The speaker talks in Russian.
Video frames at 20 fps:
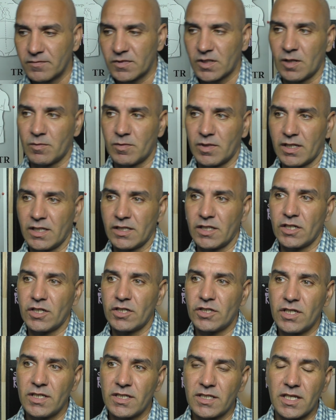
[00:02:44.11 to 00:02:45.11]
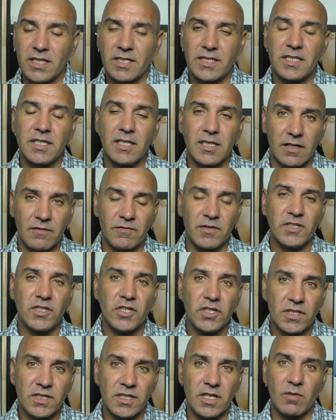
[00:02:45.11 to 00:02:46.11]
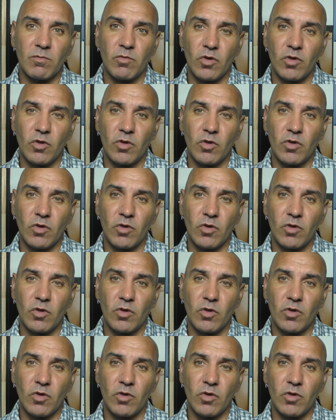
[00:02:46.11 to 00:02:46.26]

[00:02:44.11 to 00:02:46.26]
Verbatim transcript: скажем так, энергетических силах, физических